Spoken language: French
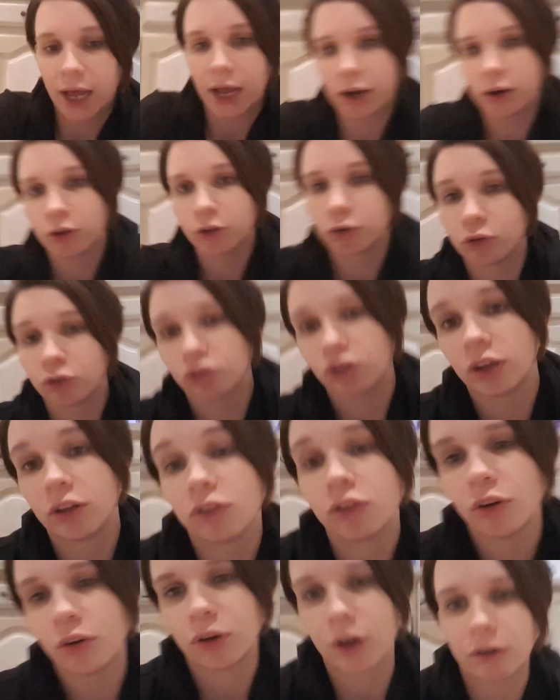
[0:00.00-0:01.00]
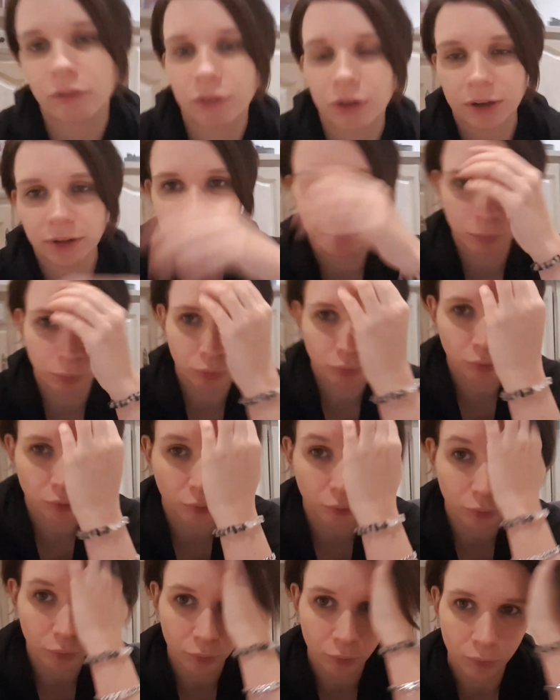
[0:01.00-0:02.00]
alors que j'adore avoir des
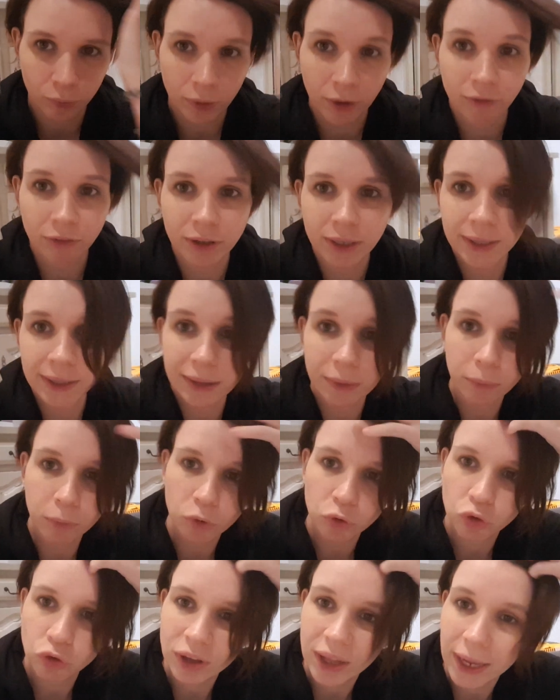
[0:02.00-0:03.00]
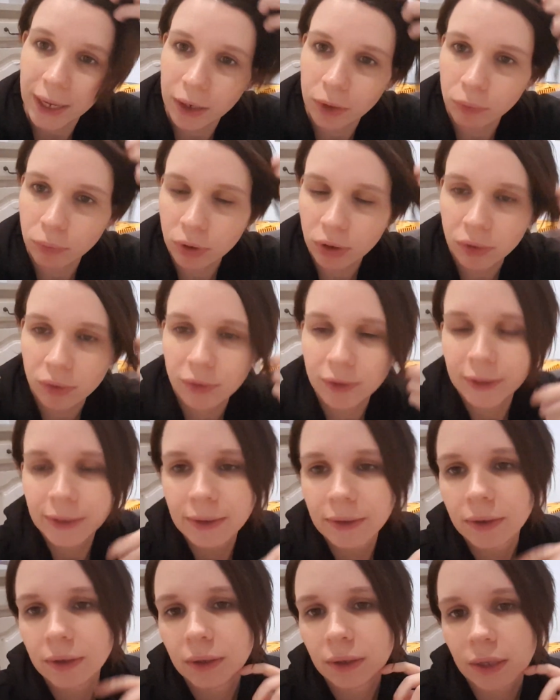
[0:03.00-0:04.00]
pulls euh, avec des manches très longues.
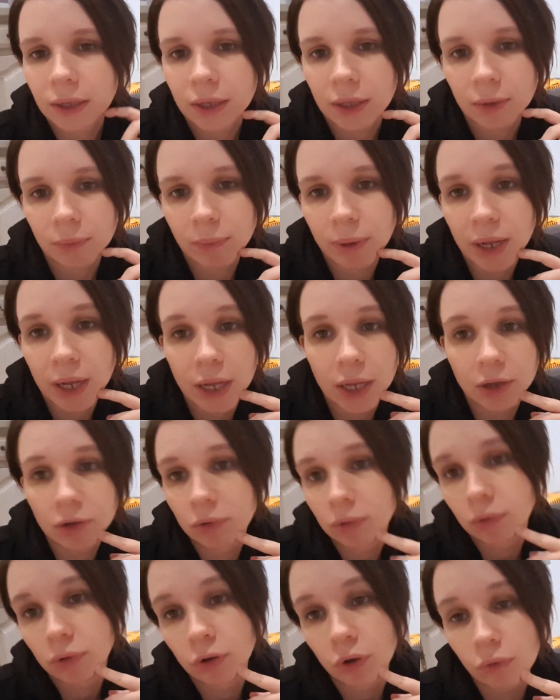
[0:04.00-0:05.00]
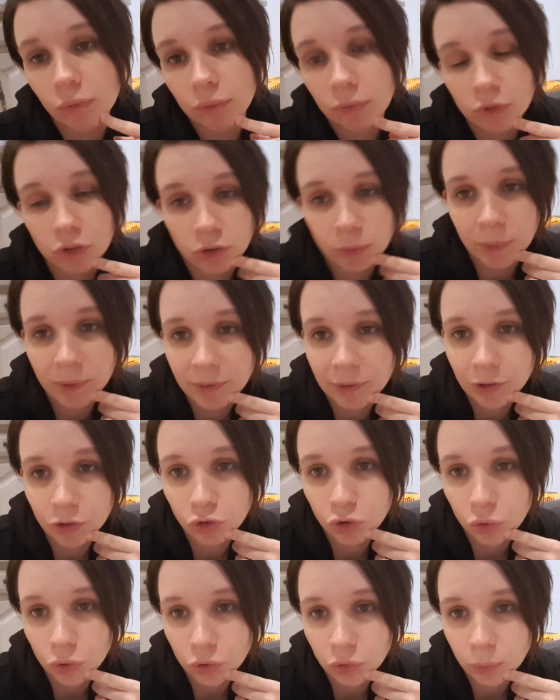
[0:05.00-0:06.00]
Et eh ben euh, non, j'ai pas
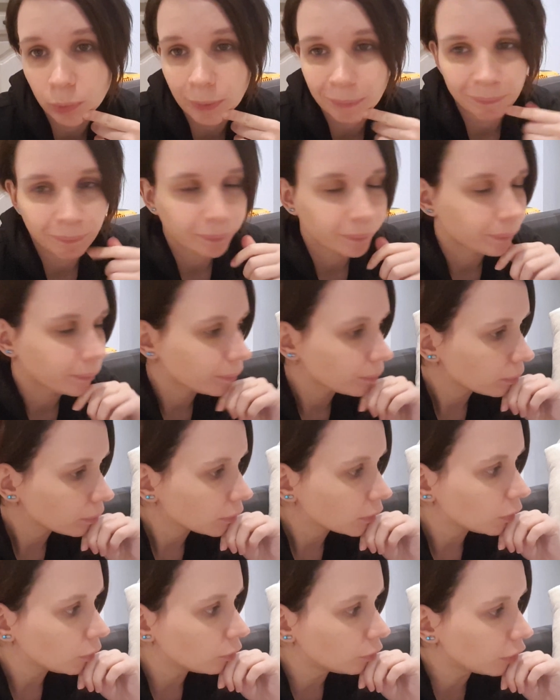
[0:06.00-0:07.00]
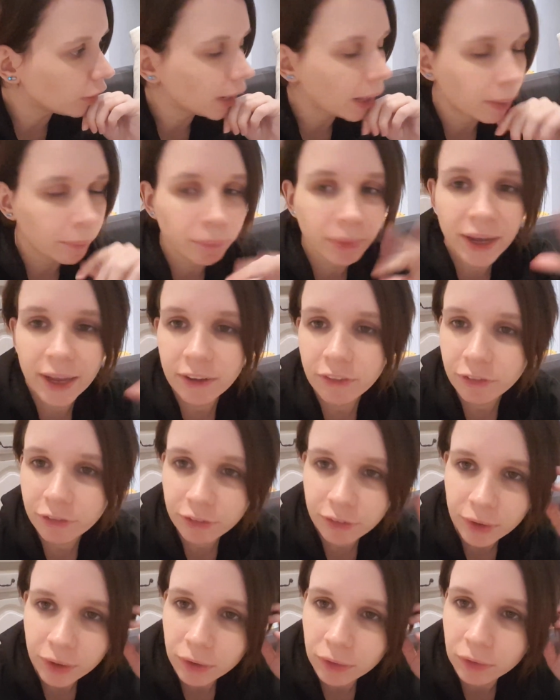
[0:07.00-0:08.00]
cette chance, moi. Voilà,
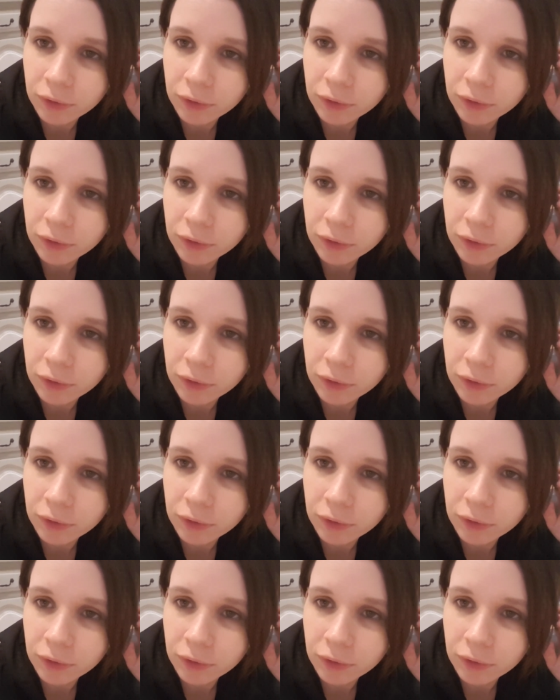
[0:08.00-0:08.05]
bref,